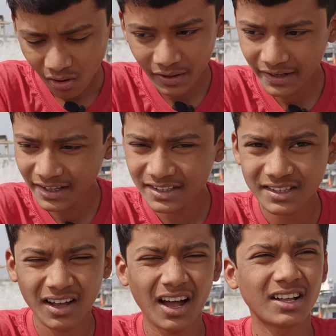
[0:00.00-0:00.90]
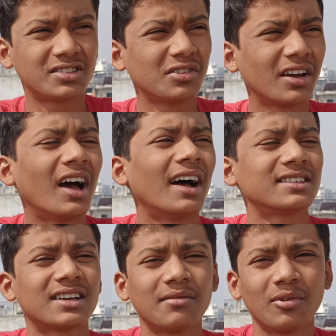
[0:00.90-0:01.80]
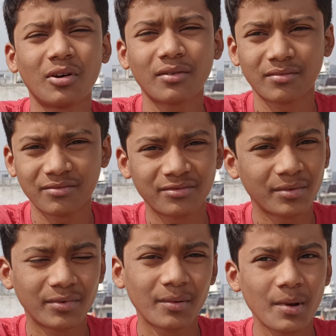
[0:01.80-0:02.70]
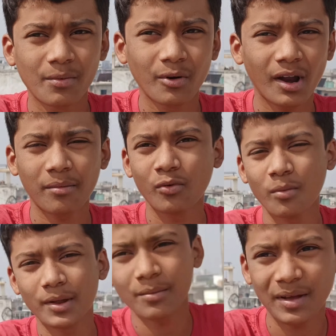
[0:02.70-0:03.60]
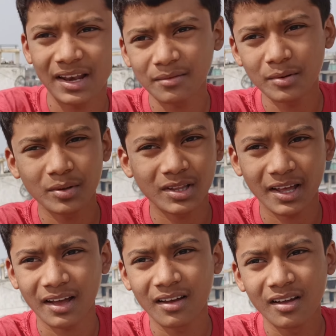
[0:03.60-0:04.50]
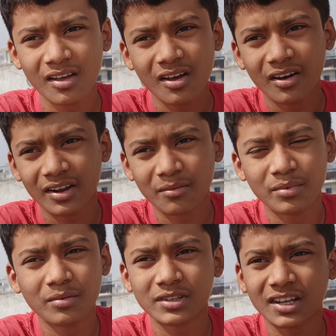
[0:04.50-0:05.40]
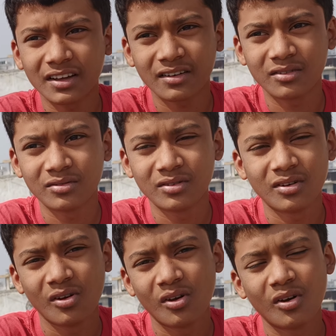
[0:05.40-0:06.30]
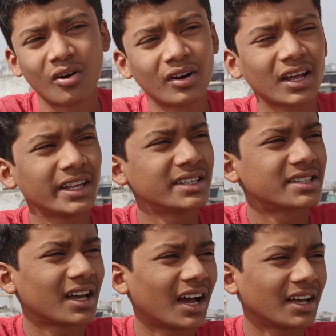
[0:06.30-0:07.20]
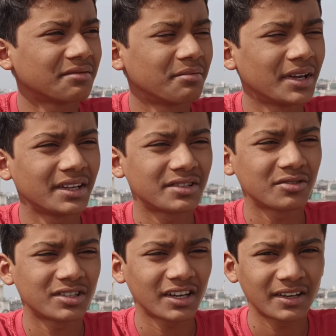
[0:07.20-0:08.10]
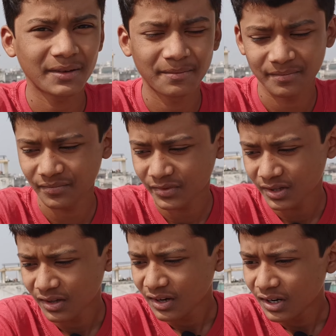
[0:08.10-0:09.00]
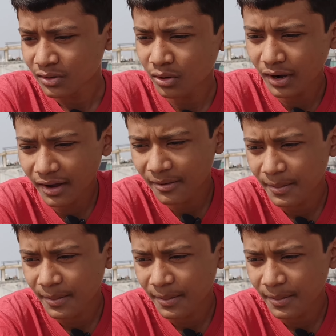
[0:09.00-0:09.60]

और गाइस आज जो है आज का ब्लॉग फिफ्टी फोर आपको मैंने पहले भी बताया और अब भी बता रहा हूँ और गाइज़ आज मैंने सोचा कि थोड़ा